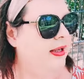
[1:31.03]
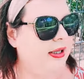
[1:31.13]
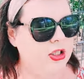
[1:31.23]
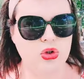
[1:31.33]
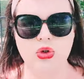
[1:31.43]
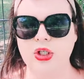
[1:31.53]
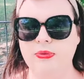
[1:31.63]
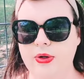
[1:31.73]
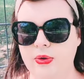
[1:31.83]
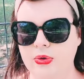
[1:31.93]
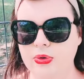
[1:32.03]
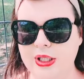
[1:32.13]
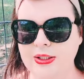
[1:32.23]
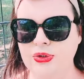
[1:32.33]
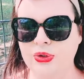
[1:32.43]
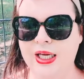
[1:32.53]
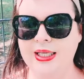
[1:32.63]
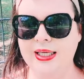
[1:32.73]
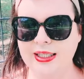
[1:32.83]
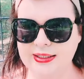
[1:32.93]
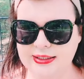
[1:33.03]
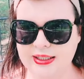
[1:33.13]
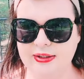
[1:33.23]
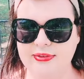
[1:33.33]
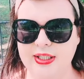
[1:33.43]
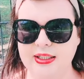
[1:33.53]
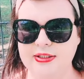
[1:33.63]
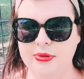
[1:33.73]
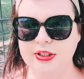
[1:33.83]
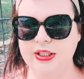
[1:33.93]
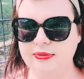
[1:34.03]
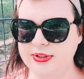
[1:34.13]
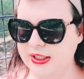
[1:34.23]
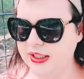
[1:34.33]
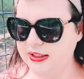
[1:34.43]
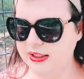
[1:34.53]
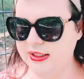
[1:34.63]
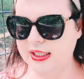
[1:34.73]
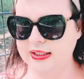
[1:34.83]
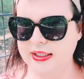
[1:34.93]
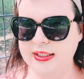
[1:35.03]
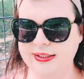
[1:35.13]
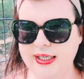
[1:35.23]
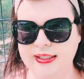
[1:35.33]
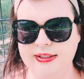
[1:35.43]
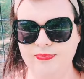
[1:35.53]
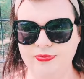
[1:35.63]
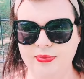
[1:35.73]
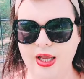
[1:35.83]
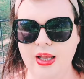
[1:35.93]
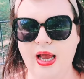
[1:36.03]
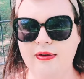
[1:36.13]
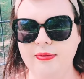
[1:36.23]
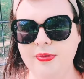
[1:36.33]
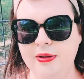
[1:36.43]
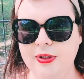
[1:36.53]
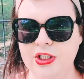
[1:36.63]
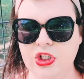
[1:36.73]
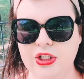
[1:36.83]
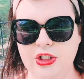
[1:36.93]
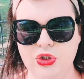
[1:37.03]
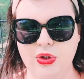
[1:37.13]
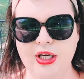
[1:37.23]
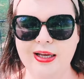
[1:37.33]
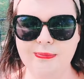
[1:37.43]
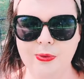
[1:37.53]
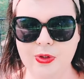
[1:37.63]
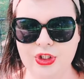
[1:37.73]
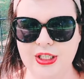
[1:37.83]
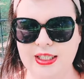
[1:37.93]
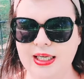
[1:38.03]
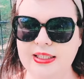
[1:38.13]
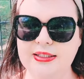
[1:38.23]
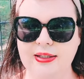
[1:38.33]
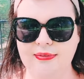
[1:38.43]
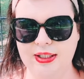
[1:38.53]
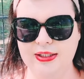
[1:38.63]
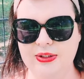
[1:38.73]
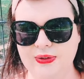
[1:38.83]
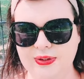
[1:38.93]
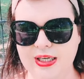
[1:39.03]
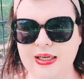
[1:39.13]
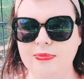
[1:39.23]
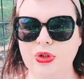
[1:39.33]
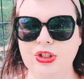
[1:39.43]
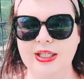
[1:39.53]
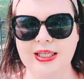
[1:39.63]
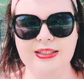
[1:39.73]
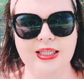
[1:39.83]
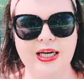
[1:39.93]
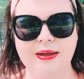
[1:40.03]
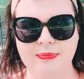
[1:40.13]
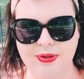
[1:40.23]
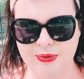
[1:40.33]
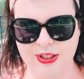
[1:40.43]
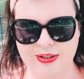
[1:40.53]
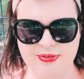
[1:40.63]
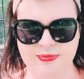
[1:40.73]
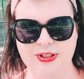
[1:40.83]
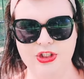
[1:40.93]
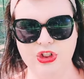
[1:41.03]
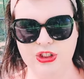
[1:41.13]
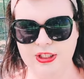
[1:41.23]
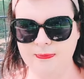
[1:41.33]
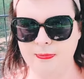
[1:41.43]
И что же я говорю, туда-сюда ездила в транспорте, и все сидят, едят. А вы мне пишете, что как можно есть на видео, как можно есть на камеру, как вы пишете.